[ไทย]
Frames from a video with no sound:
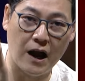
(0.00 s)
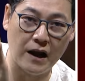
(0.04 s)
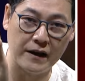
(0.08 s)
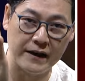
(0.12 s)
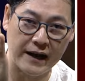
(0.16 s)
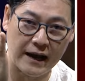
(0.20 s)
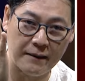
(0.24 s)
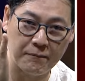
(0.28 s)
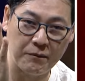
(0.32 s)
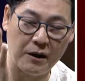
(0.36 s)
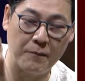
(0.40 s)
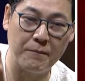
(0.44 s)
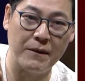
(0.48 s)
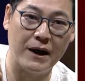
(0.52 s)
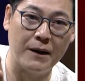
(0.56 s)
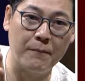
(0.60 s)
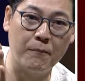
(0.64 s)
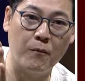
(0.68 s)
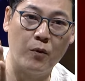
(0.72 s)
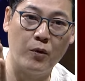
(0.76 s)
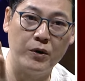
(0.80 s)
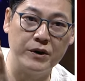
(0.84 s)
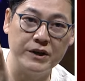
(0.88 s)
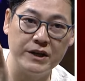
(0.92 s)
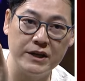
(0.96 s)
นำกำลังพ
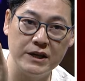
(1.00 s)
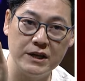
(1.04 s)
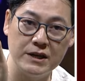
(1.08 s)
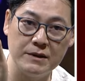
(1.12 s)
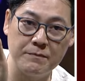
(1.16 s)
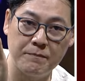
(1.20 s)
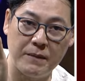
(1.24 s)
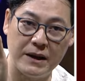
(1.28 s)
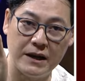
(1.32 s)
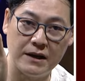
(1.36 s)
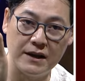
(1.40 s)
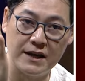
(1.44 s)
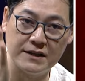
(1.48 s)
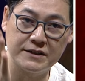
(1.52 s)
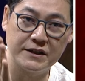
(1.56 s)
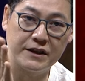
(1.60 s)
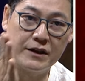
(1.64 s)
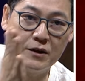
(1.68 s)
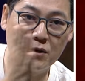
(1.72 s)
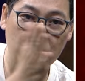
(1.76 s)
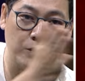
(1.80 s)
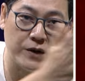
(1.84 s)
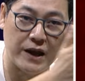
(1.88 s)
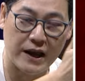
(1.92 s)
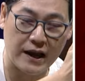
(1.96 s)
ลที่เป็นเลสคิ
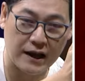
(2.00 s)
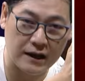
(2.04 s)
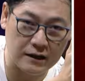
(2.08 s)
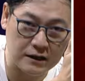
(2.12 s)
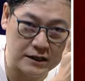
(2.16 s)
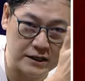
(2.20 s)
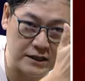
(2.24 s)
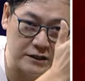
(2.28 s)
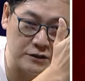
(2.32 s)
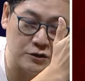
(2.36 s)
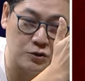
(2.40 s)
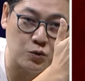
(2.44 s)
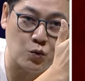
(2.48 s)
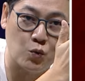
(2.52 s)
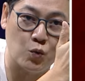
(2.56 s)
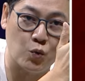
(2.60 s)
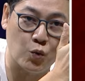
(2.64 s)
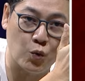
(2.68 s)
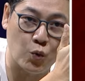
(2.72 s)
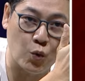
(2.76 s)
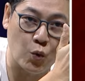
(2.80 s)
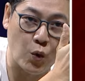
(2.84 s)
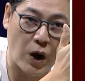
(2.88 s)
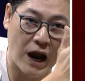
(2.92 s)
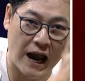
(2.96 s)
วเนี่ยขึ้นสู่
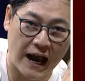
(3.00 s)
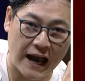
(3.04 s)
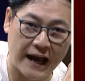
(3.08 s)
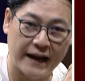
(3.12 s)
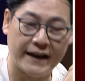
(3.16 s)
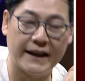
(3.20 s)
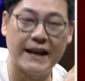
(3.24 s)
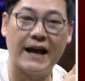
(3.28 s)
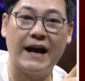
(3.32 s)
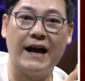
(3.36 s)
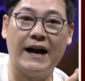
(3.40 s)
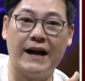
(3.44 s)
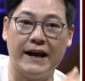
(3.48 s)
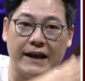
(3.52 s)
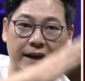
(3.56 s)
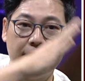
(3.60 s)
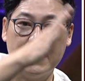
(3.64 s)
หาดได้